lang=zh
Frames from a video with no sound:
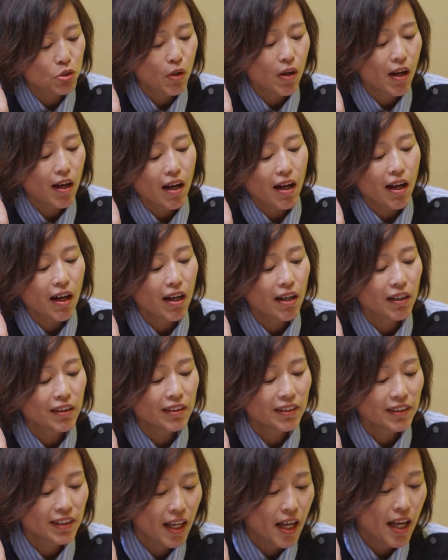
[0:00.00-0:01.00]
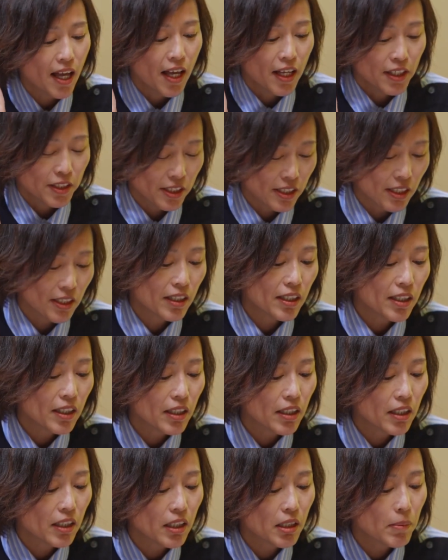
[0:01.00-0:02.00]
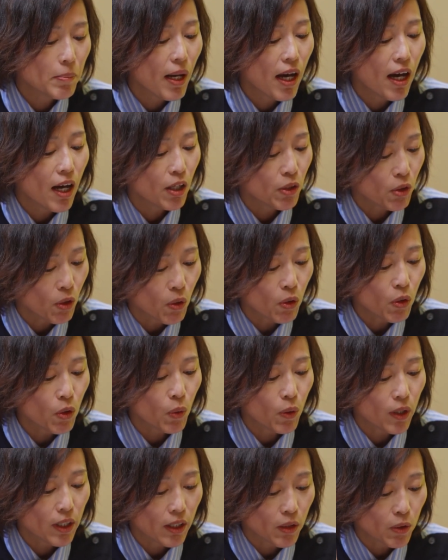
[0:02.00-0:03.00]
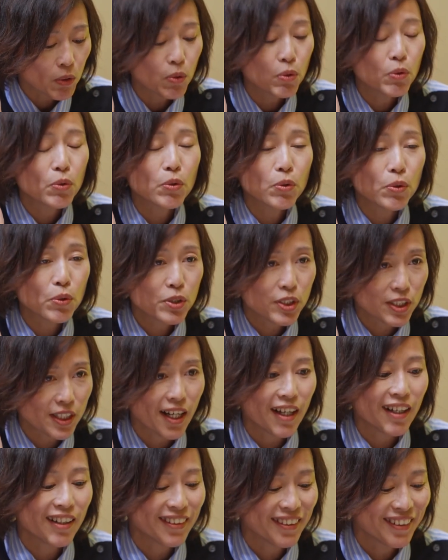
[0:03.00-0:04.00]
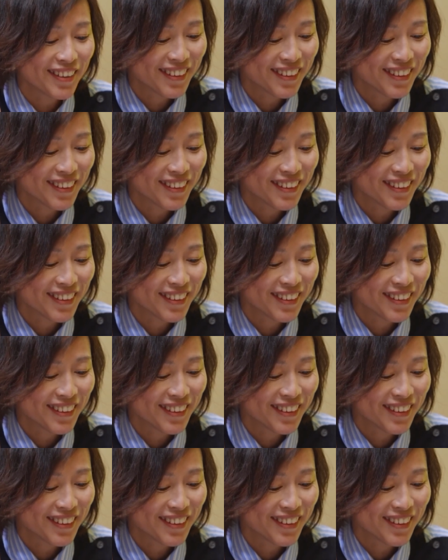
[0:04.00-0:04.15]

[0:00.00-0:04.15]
壮，骑马。荣归故乡，